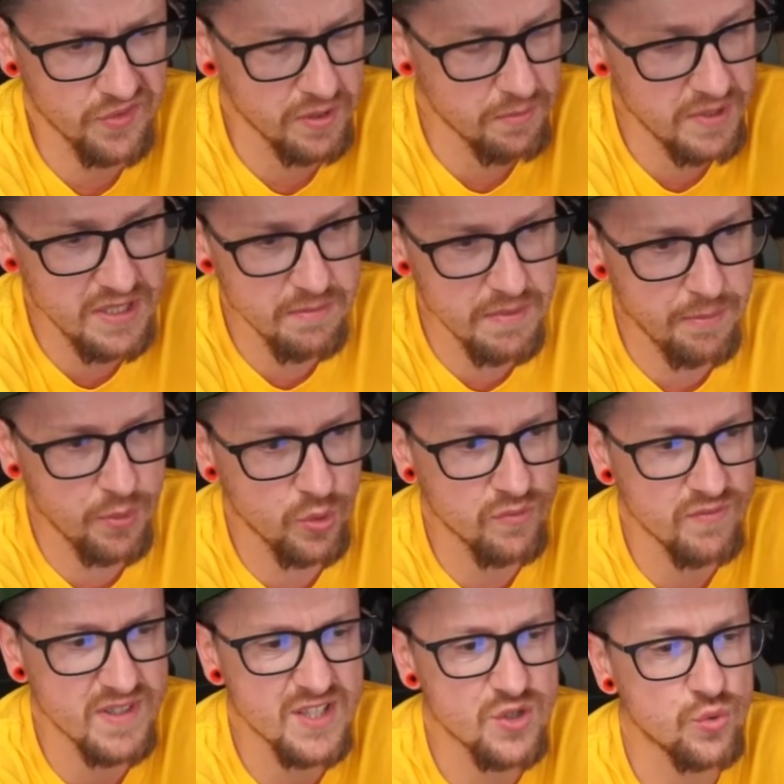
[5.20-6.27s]
einer Minimap
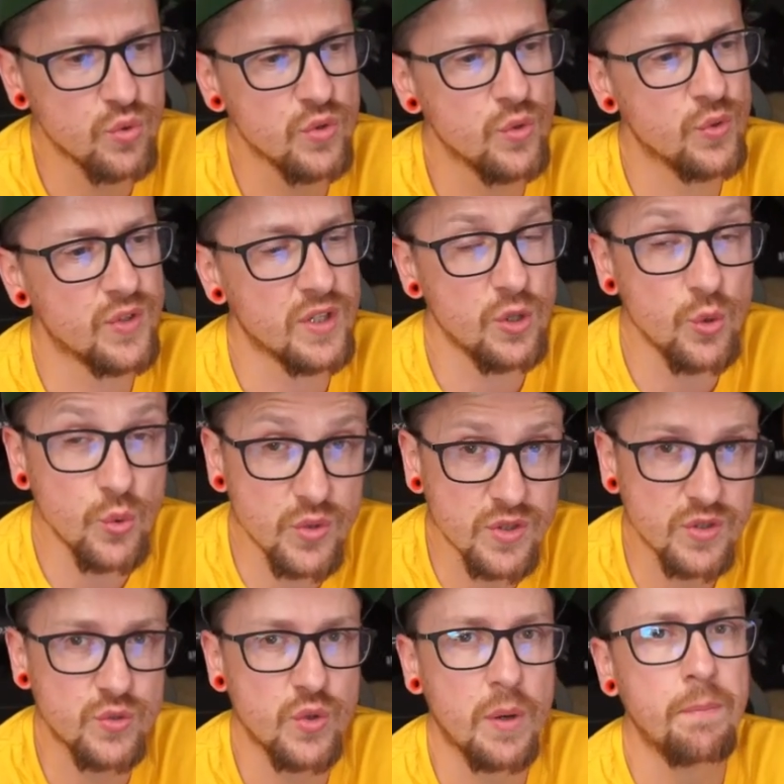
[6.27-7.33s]
irgendwas suchen oder Loot
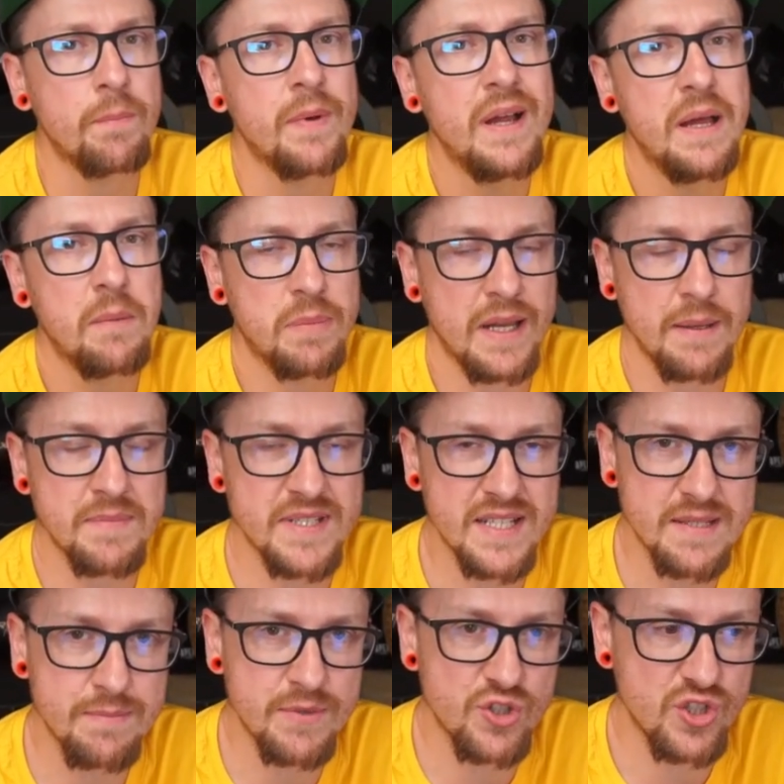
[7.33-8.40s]
droppen, bleiben sie
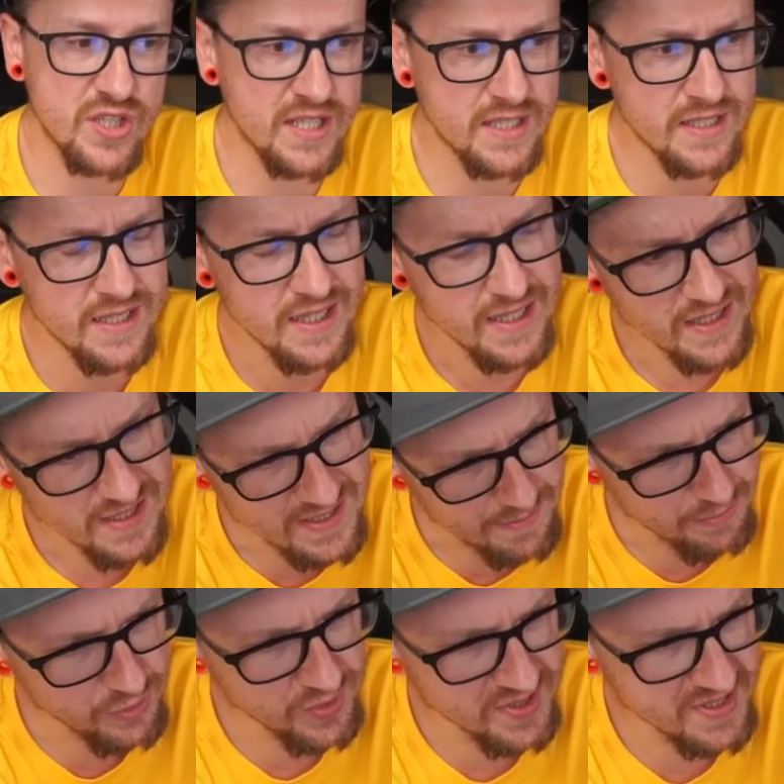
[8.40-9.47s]
erstmal stehen,
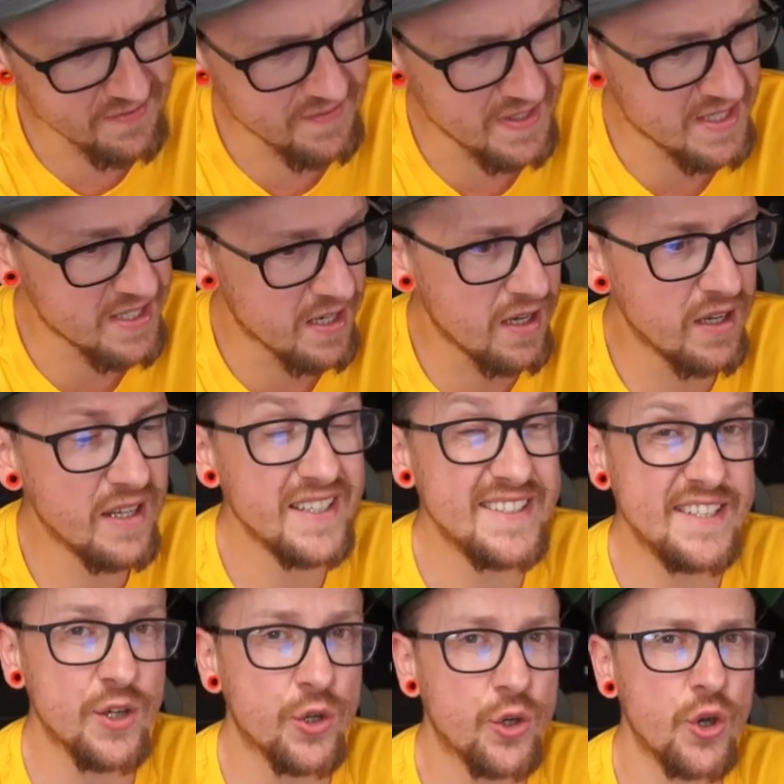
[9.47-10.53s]
seppen durchs Inventar.
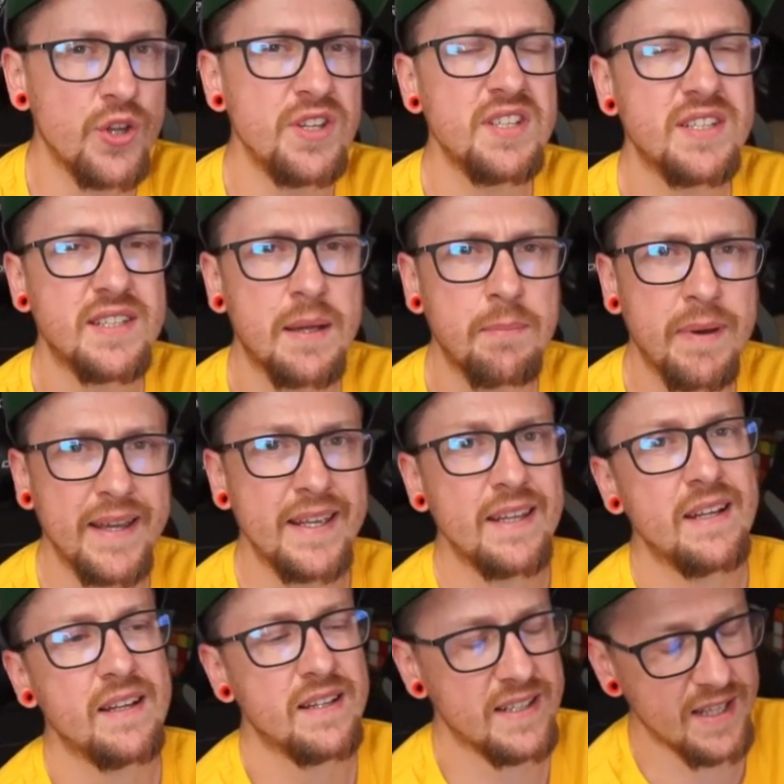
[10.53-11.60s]
Ihr könnt dabei
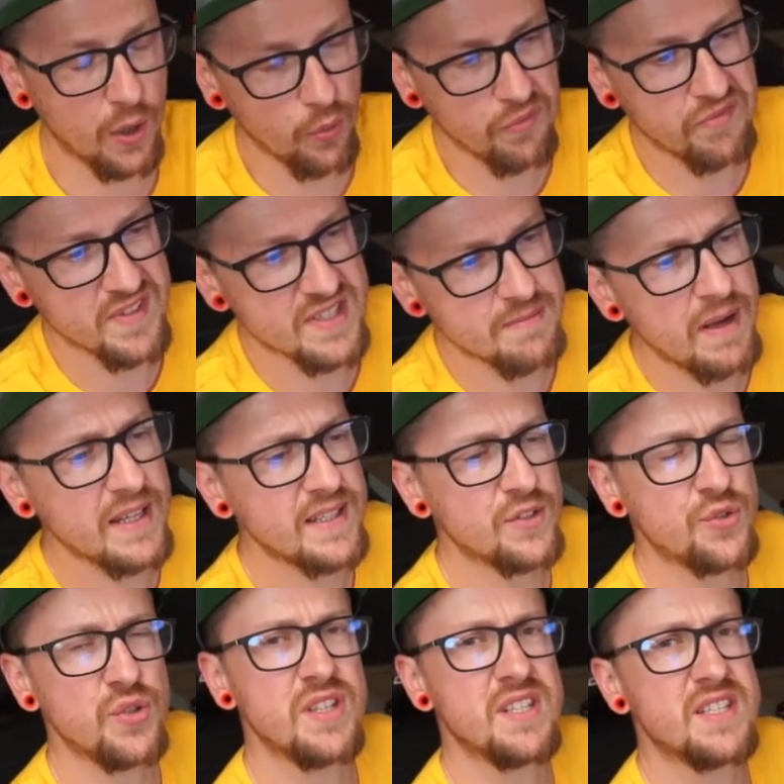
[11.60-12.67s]
laufen. Es macht
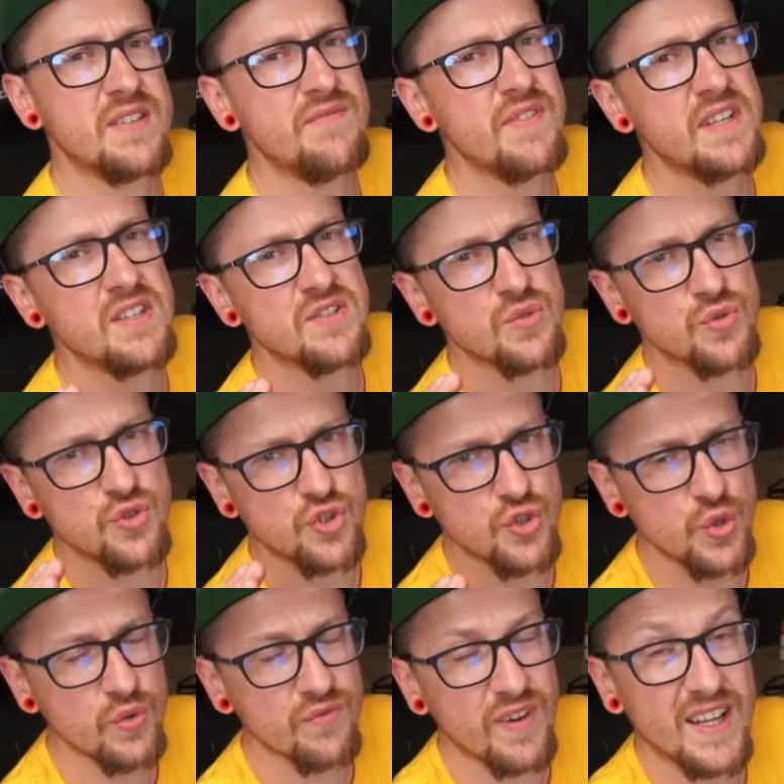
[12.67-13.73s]
natürlich Sinn, wenn ihr so ein
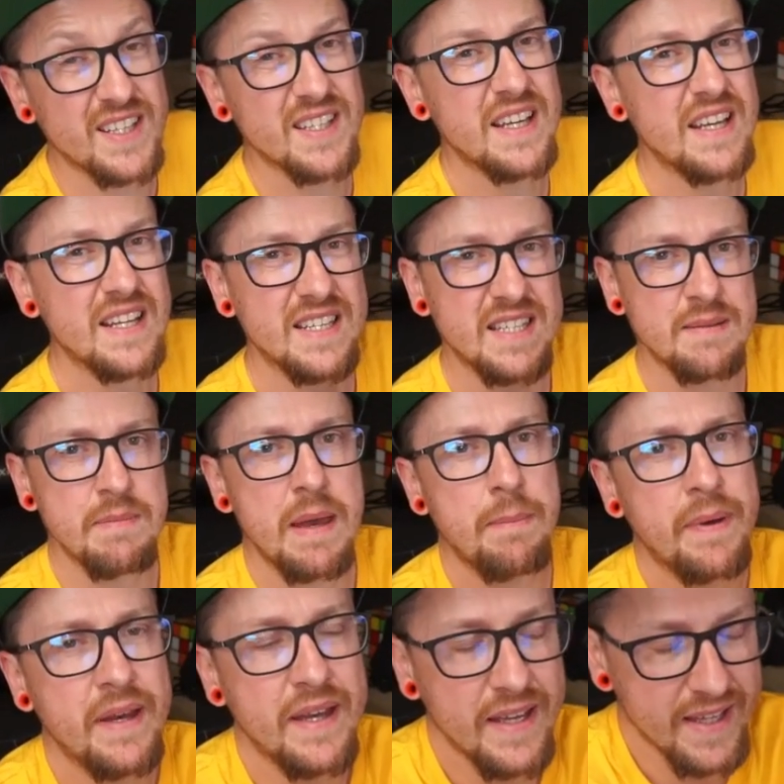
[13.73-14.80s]
Stück weit die
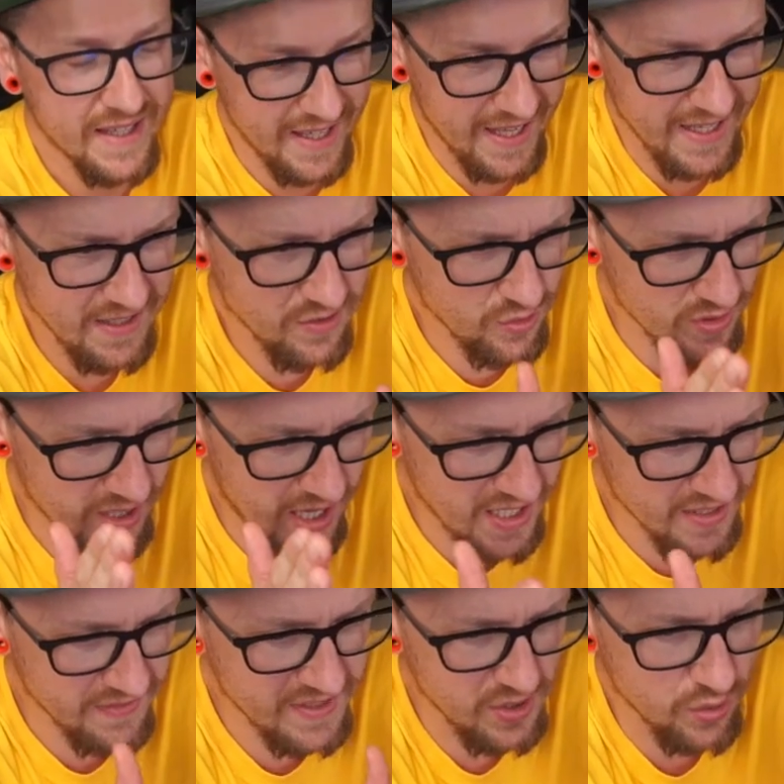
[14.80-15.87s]
Map kennt und
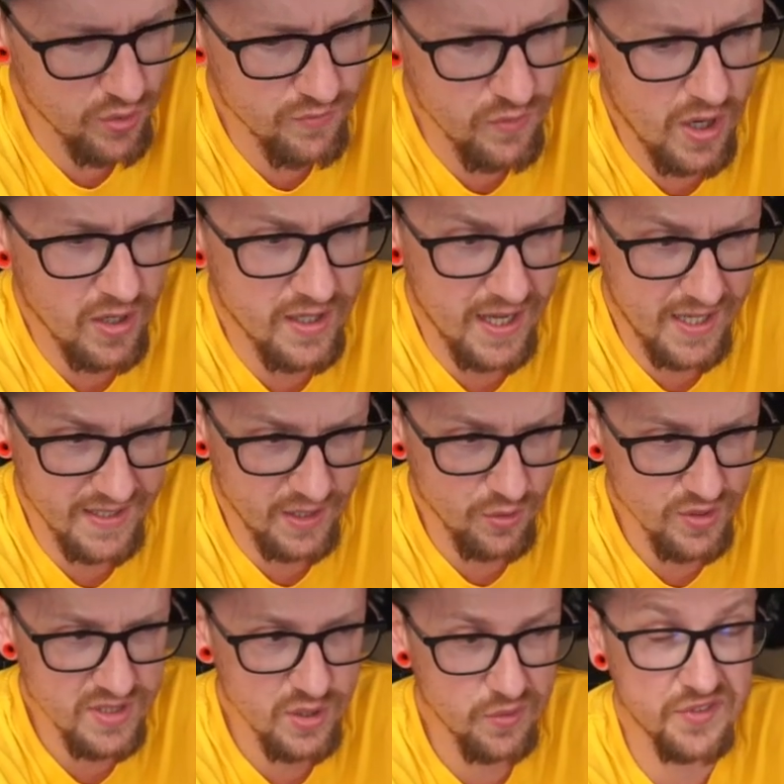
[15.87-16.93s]
gerade wenn ihr irgendwo
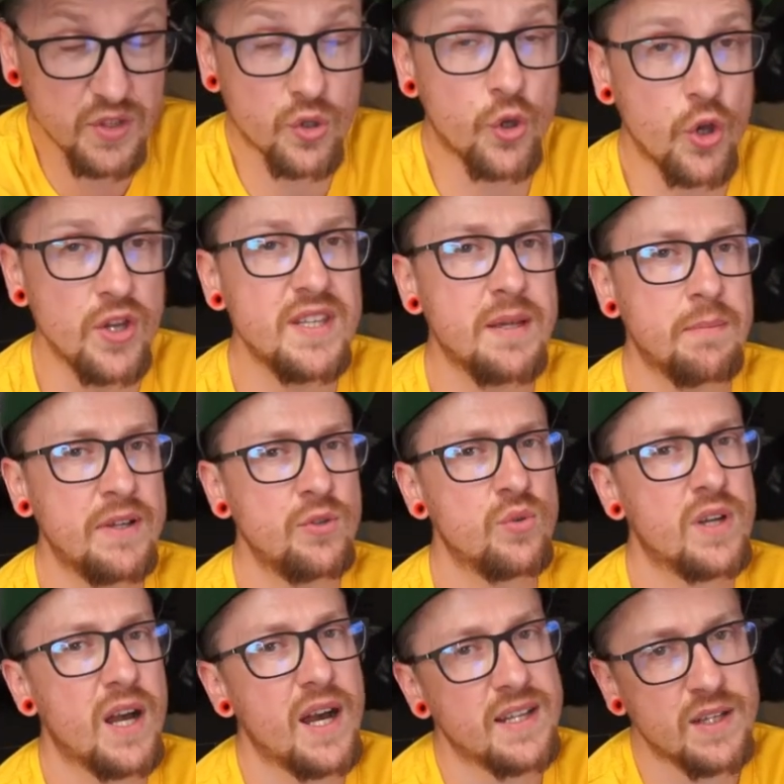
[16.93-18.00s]
geradeaus lauft, ihr könnt dabei nur
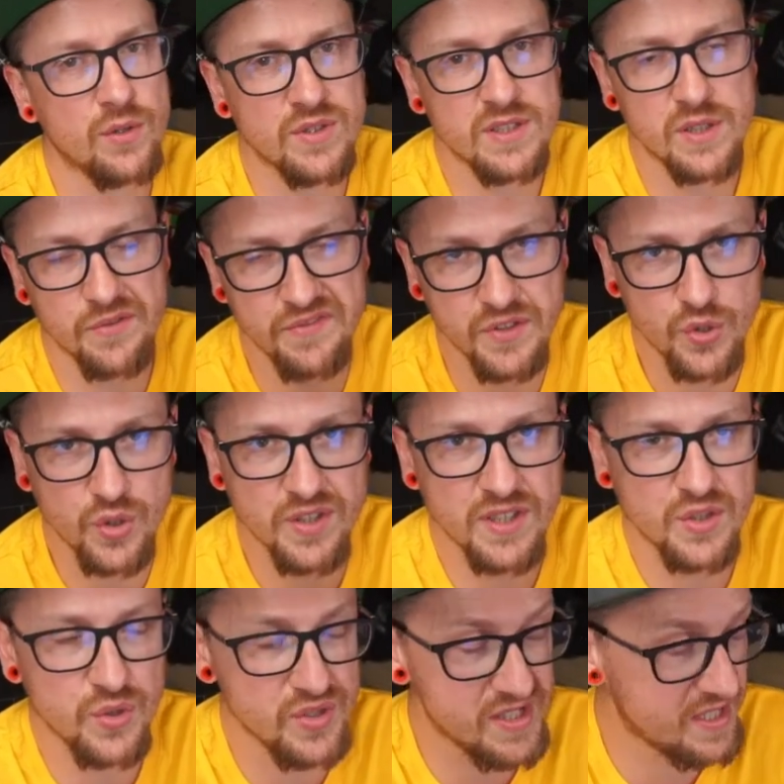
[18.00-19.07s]
geradeaus laufen. Ihr könnt
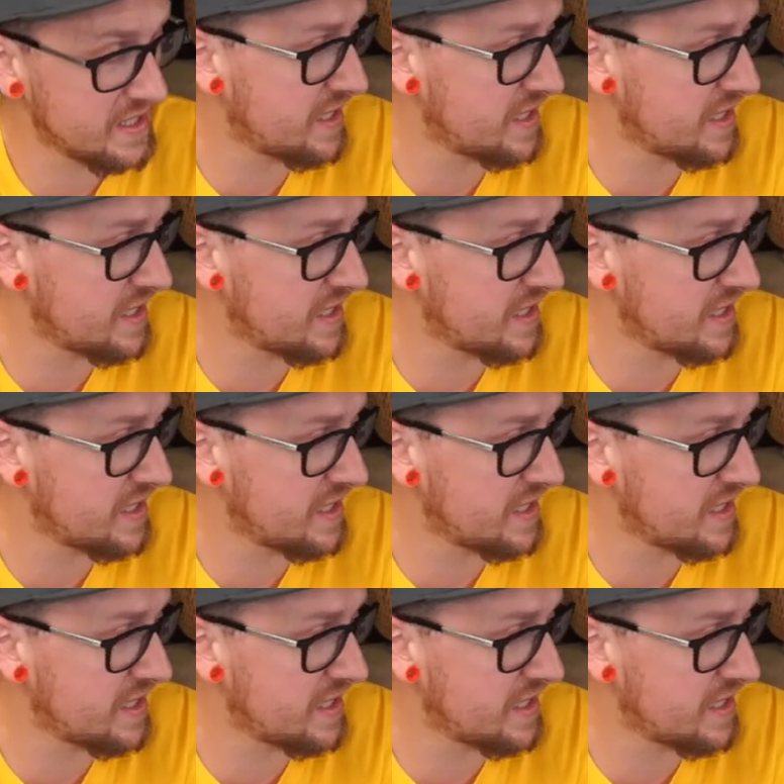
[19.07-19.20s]
natürlich den